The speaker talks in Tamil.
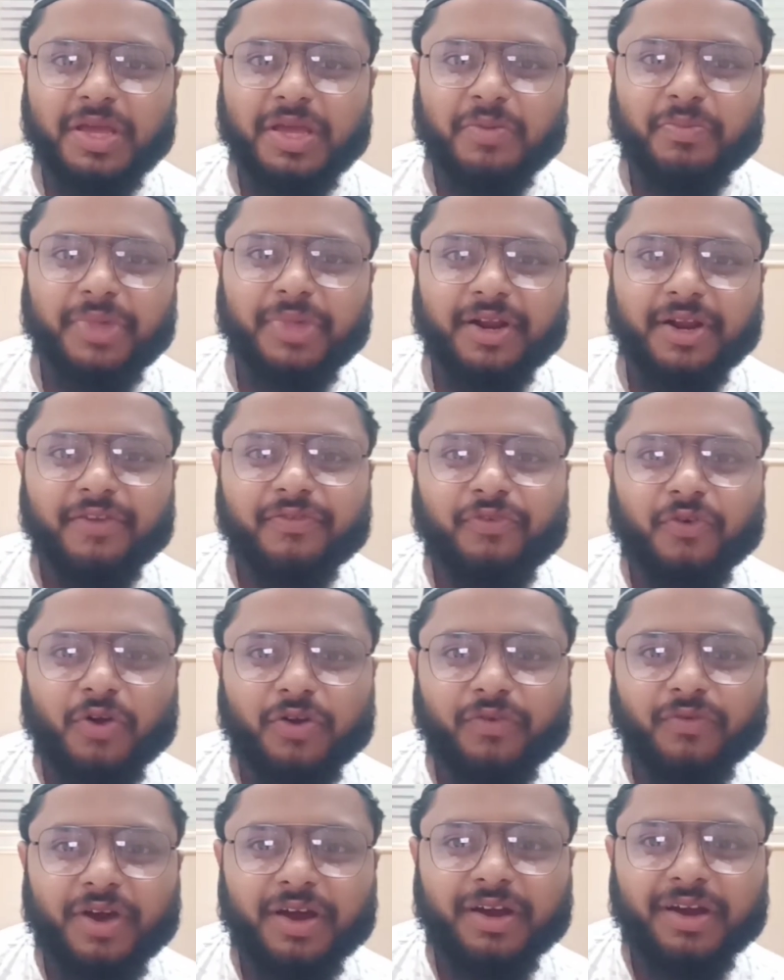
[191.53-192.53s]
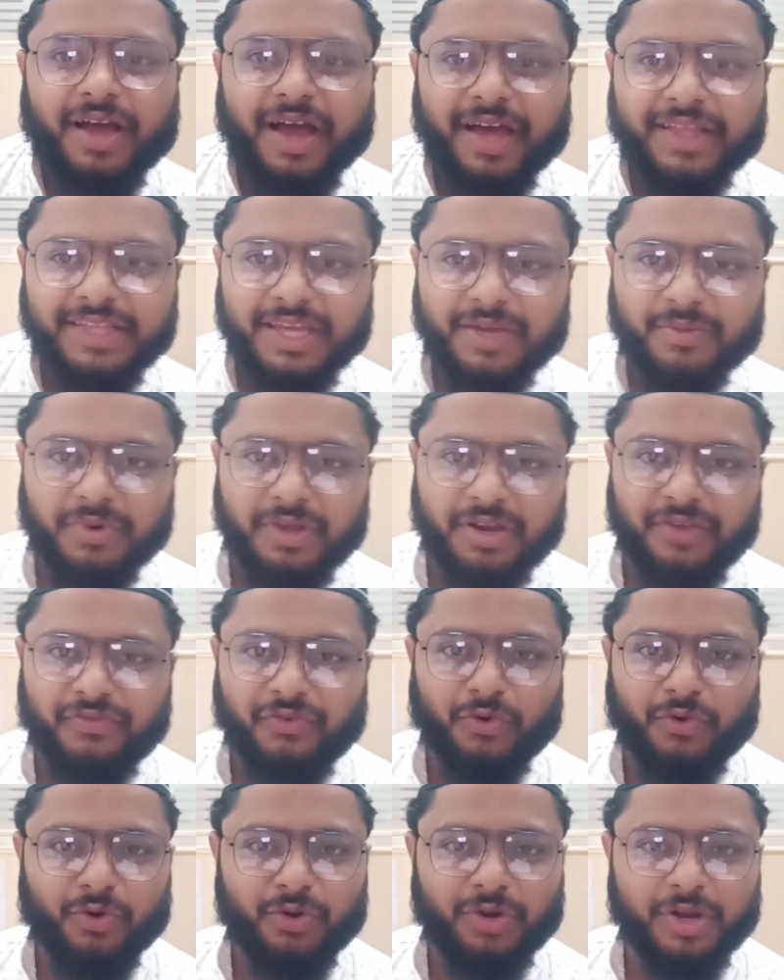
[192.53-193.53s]
பிறர் ஃபோன் வாங்கினா அதே மாதிரி
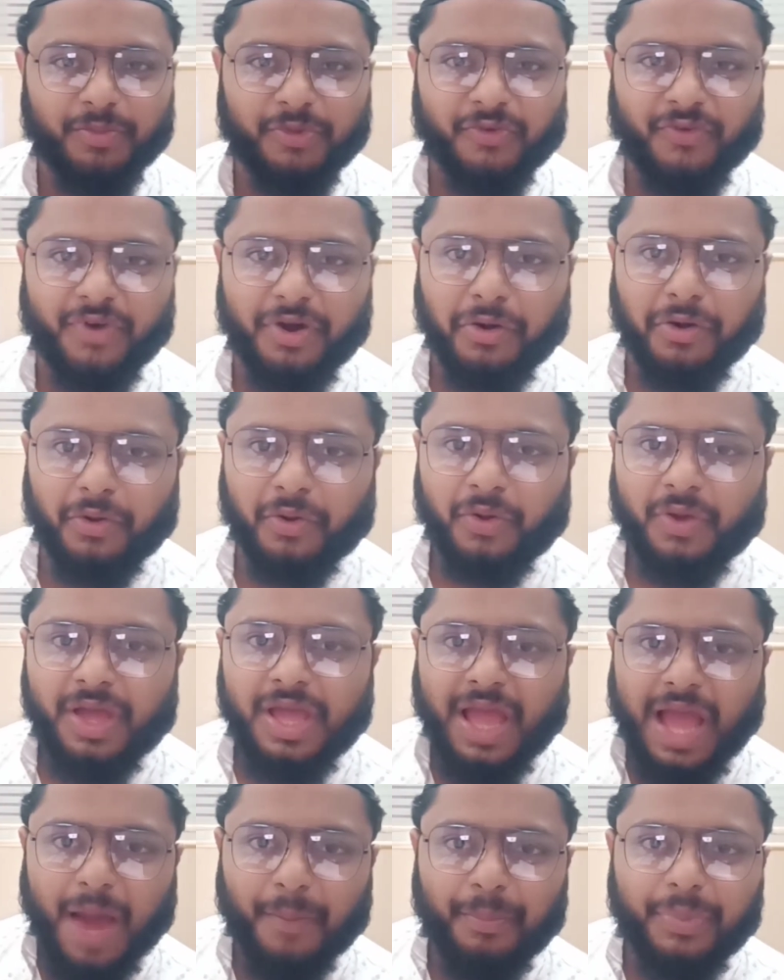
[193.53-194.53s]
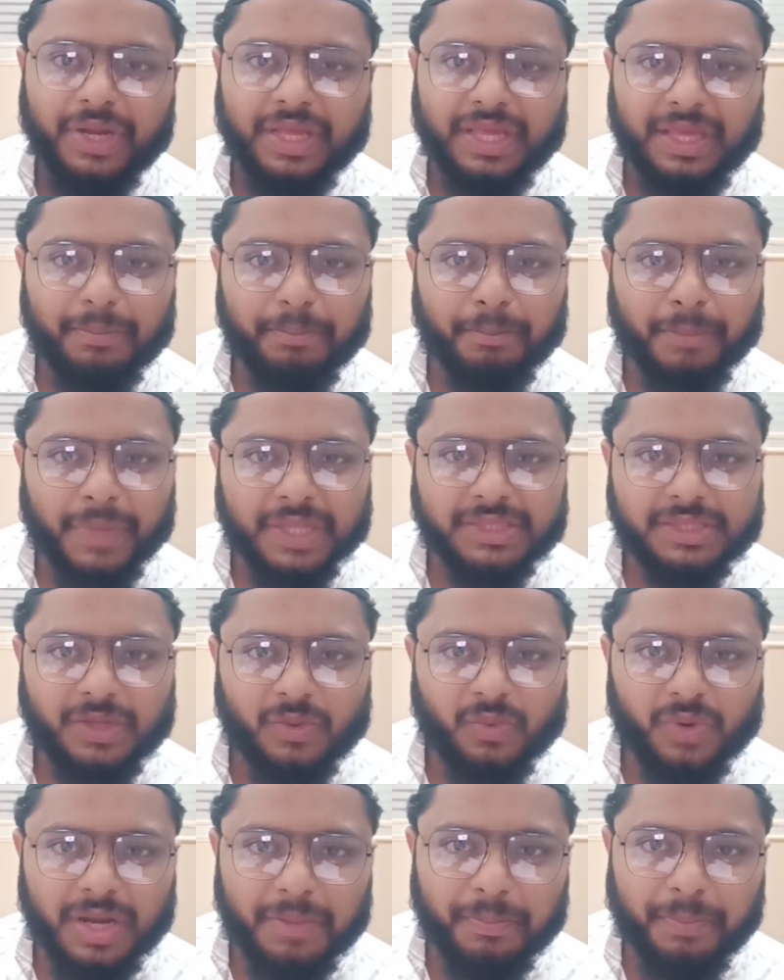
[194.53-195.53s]
ஃபோனும் நம்ம வாங்குறோம் அப்படி
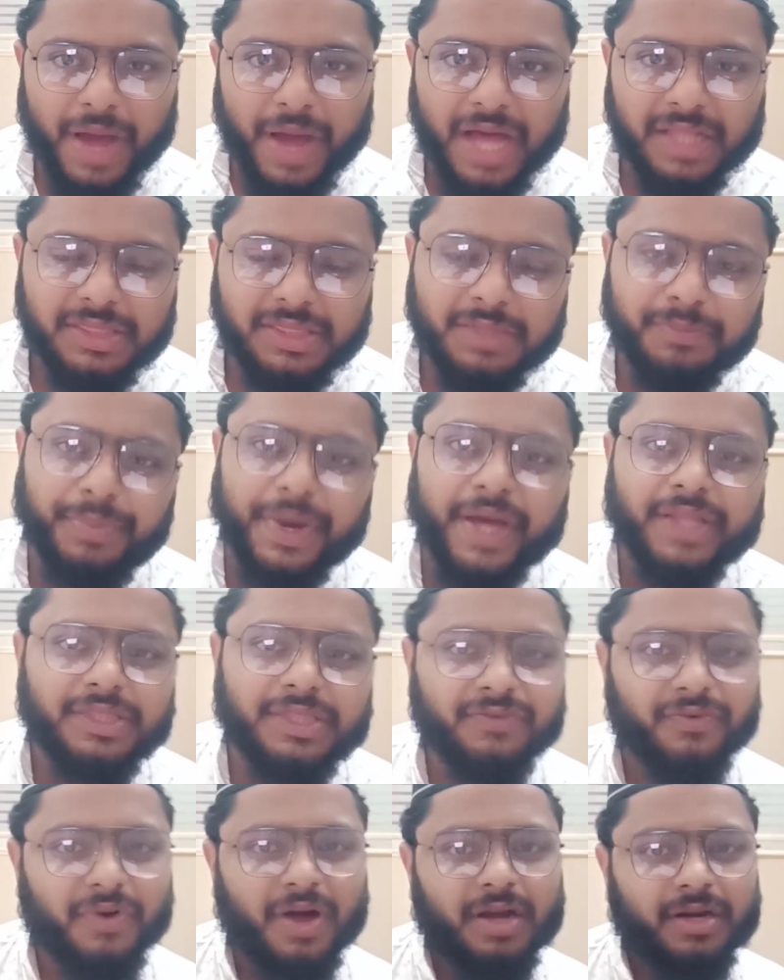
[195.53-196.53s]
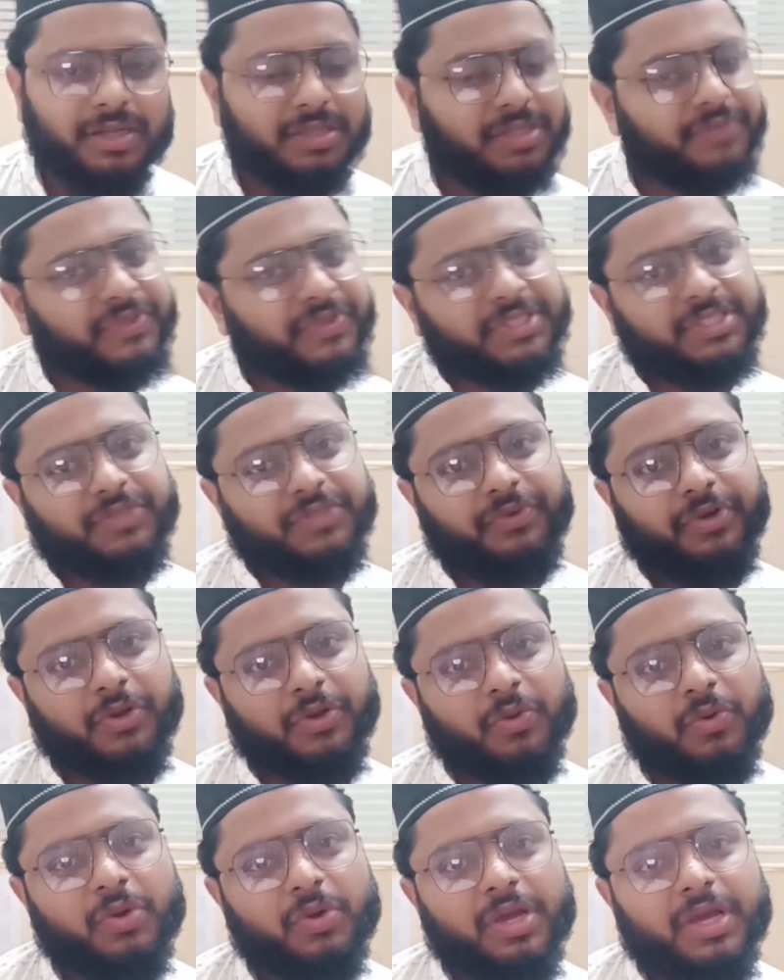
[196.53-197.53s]
மற்றவங்கள பார்த்து பார்த்து வாழ்றதை ஃபர்ஸ்ட்
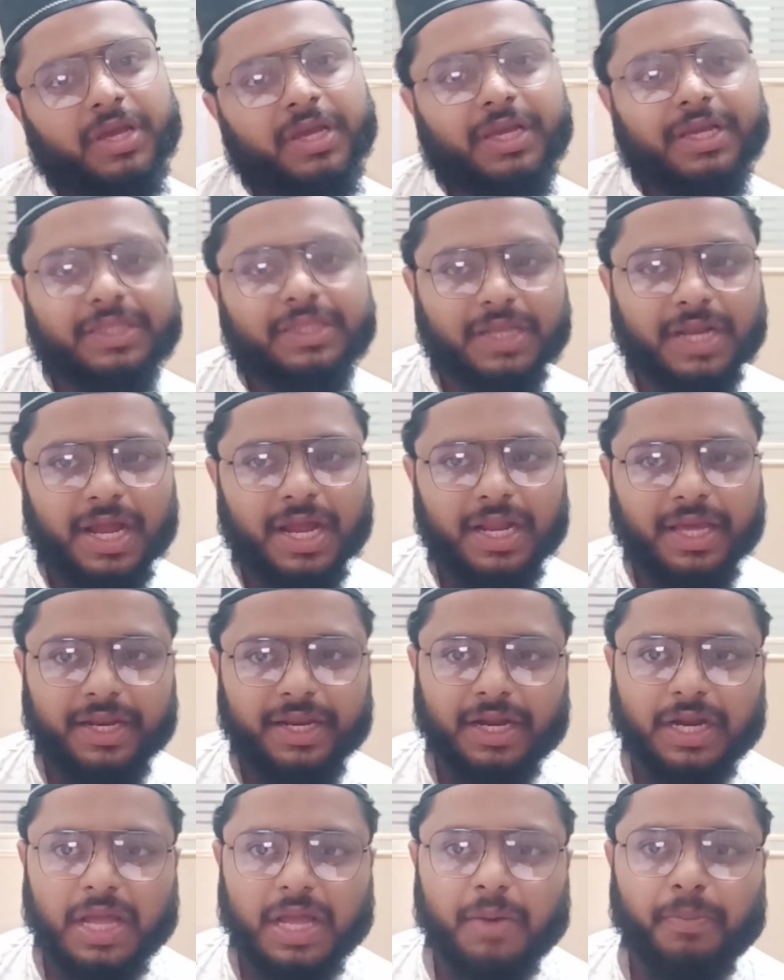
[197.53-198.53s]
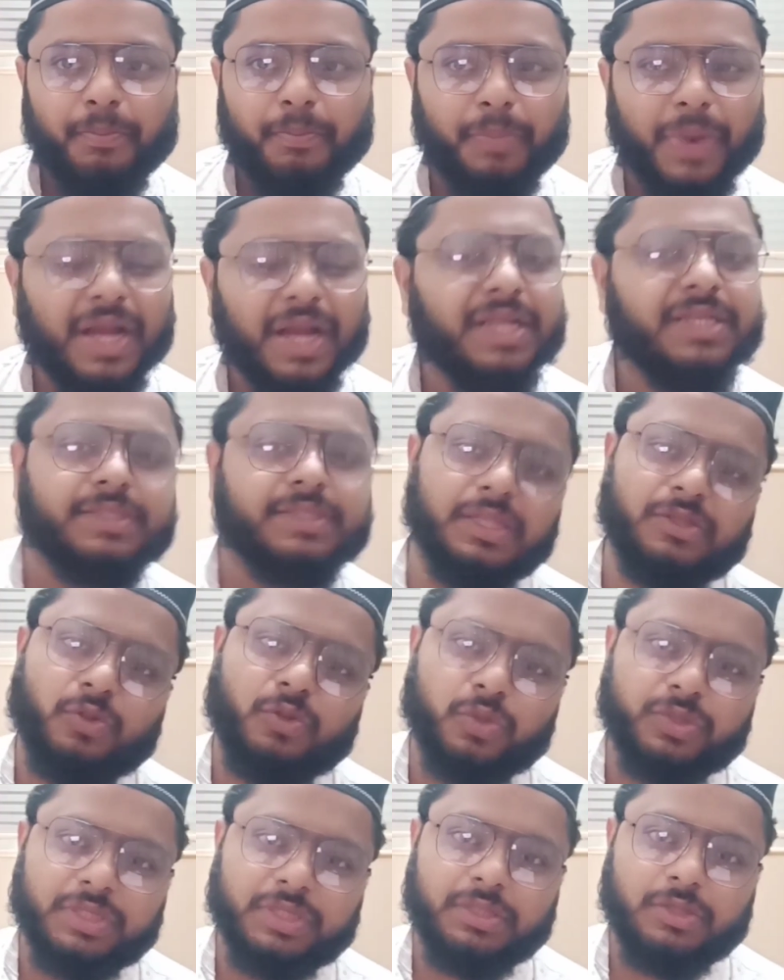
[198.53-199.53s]
விடணும் இதனால என்னன்னா பல
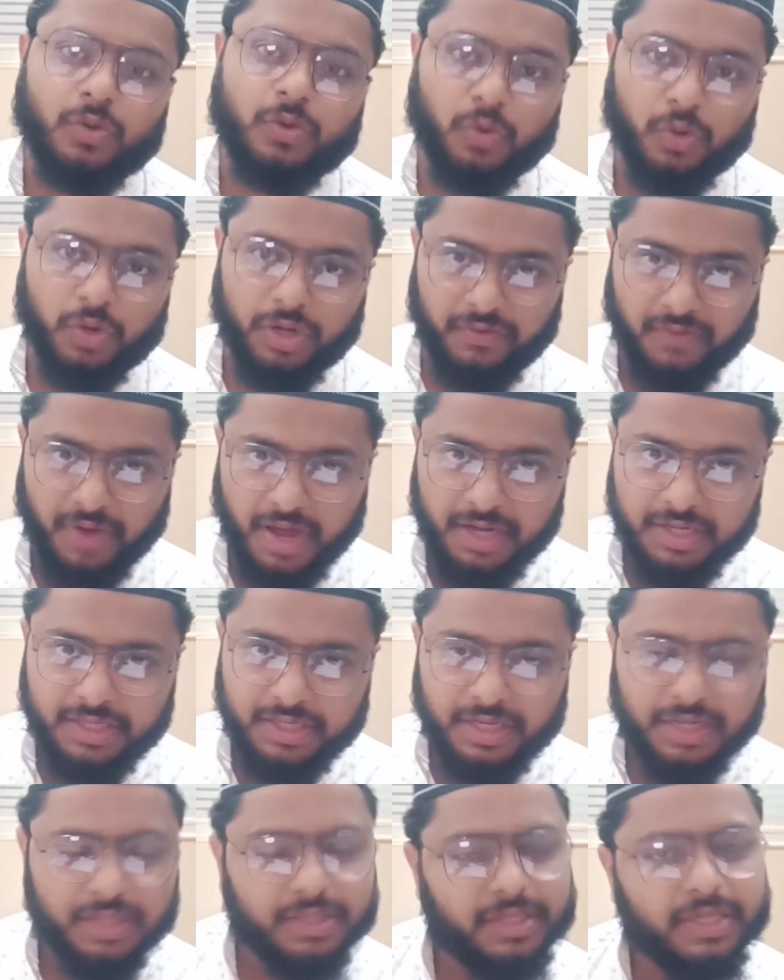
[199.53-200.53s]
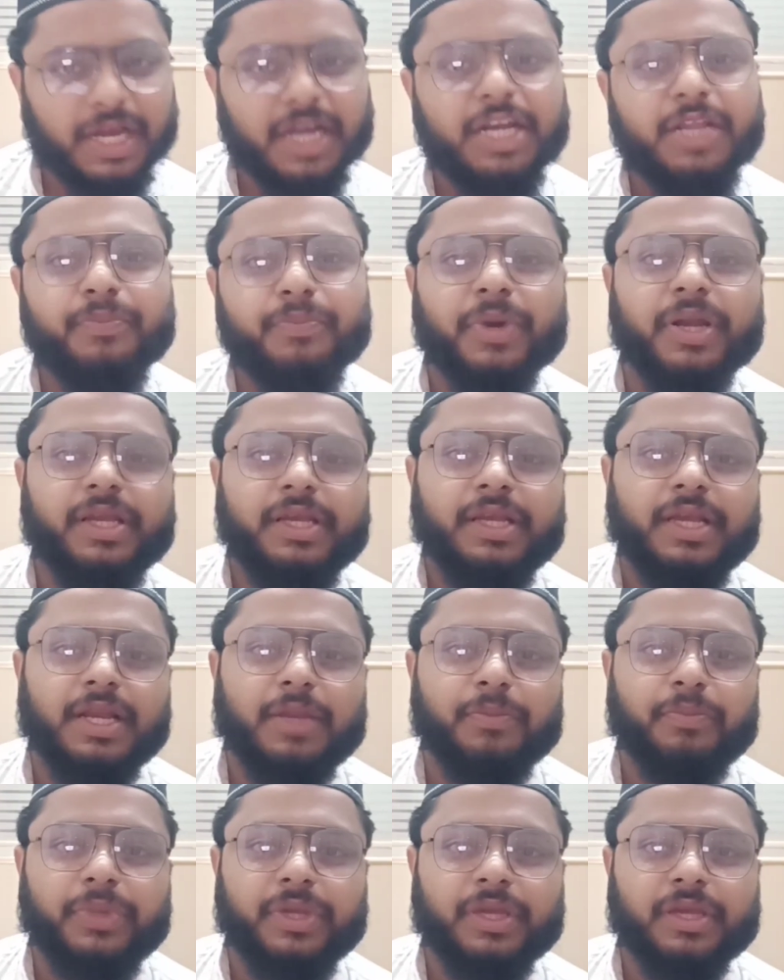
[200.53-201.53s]
சந்தோஷத்தை உங்களுடைய வாழ்க்கையிலேருந்து கண்டிப்பா நீங்க
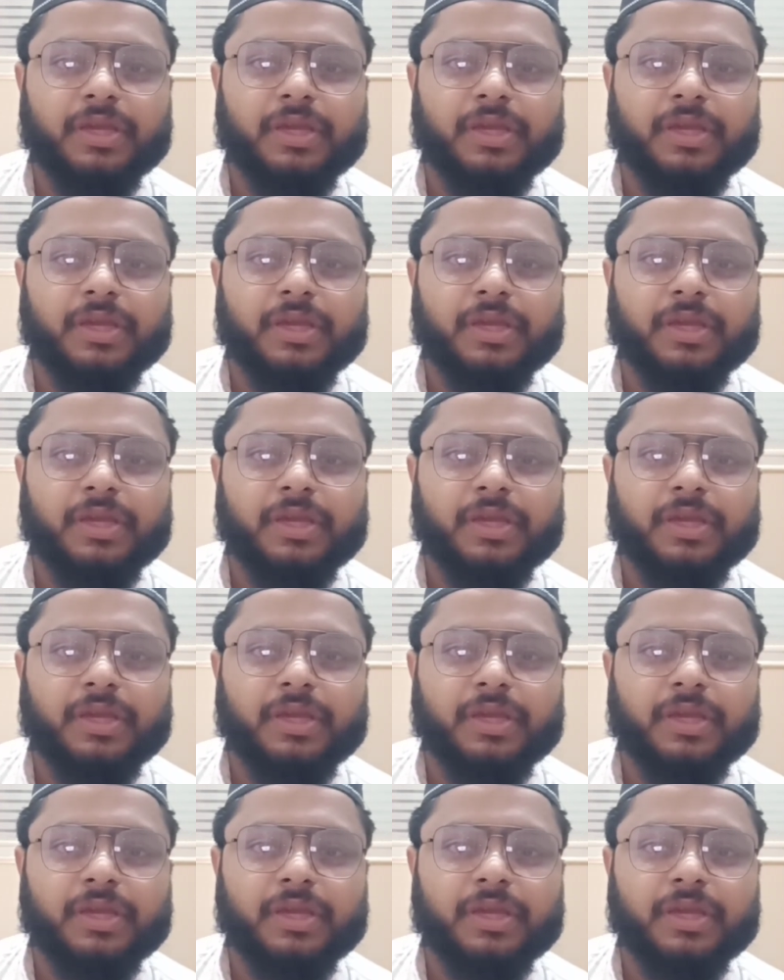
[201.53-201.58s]
இழப்பீங்க